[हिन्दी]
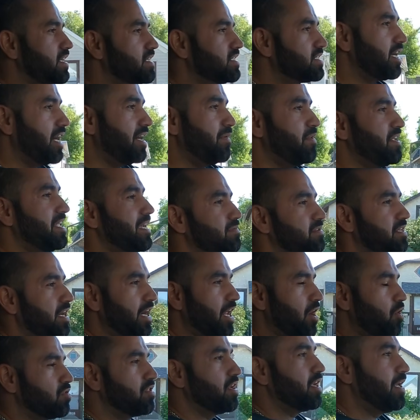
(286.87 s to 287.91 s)
इस साइड में जब
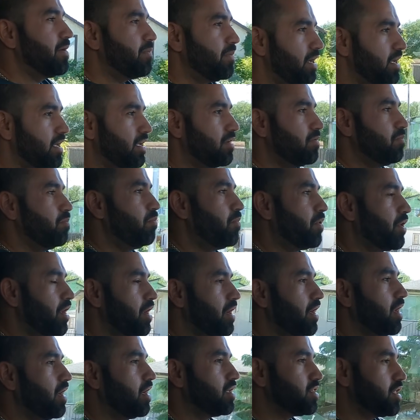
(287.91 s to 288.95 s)
जाना होता है ना भाई
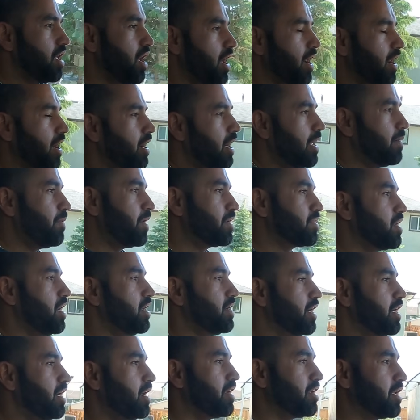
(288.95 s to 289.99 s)
बड़े ना ध्यान रखना पड़ता है
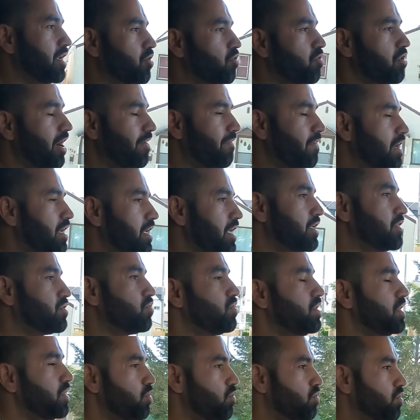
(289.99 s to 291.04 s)
टेलर की कोई हवा लीक तो
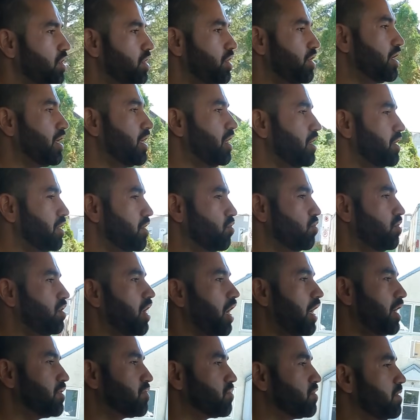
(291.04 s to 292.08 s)
नहीं हो रही टेलर की कोई
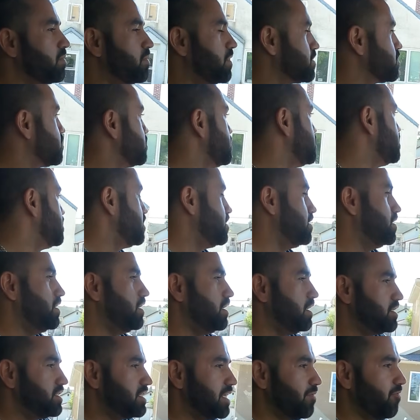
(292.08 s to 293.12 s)
लाइट तो नहीं बंद
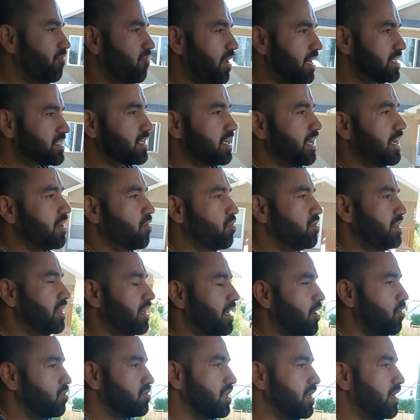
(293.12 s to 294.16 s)
हुई जब वेस्ट लाइन को
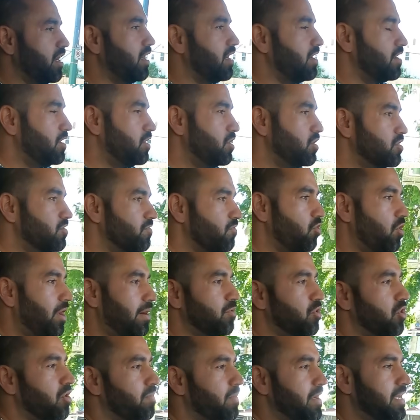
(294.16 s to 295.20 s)
जाना होता है ना वो
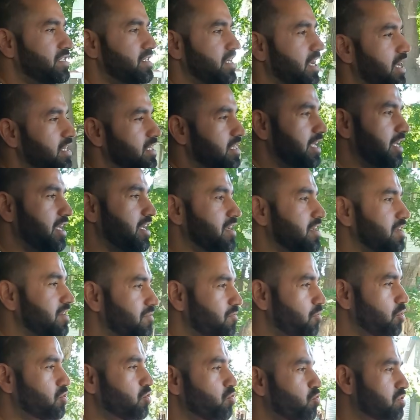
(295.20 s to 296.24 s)
हमको पहचानते हैं
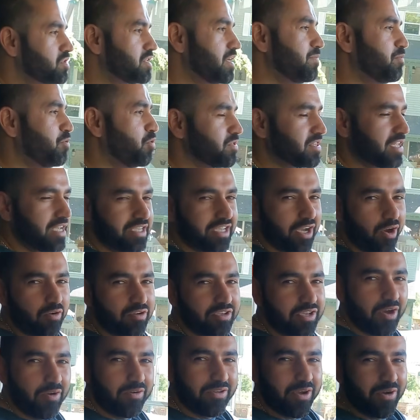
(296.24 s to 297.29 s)
वो दूर से बोलते हैं जाओ
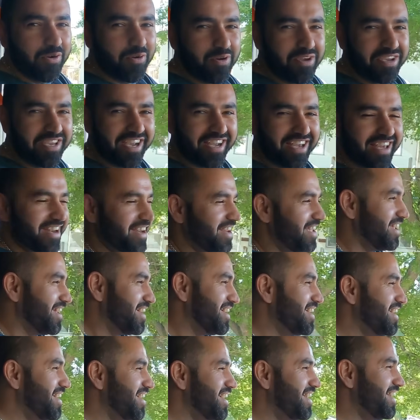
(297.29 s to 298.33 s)
जाओ जाओ कोई चक्कर नहीं
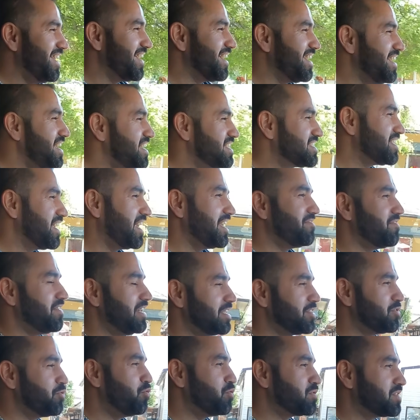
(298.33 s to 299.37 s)
है लेकिन इस लाइन
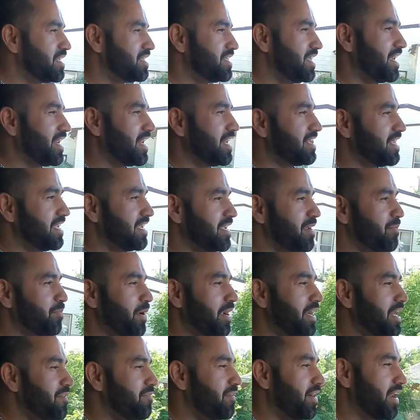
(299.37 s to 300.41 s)
वाले दूर से देख लेते हैं ये
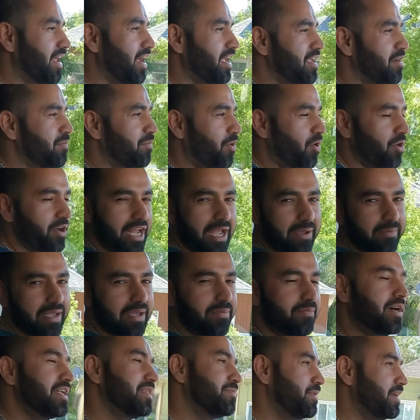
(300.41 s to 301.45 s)
पहली बार आया जाए बहुत टाइम
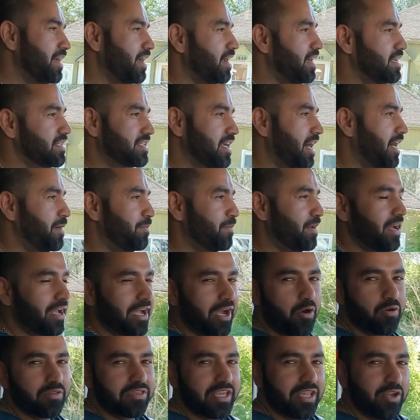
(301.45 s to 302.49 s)
के बाद में आया साइड में
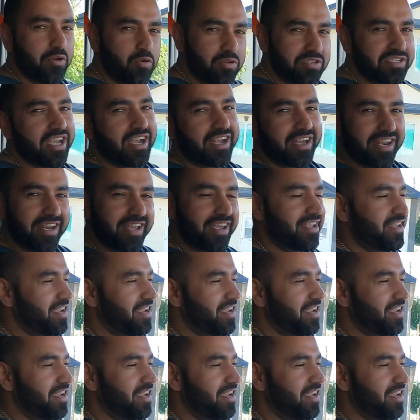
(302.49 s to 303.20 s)
लगाओ तेरे को चेक करके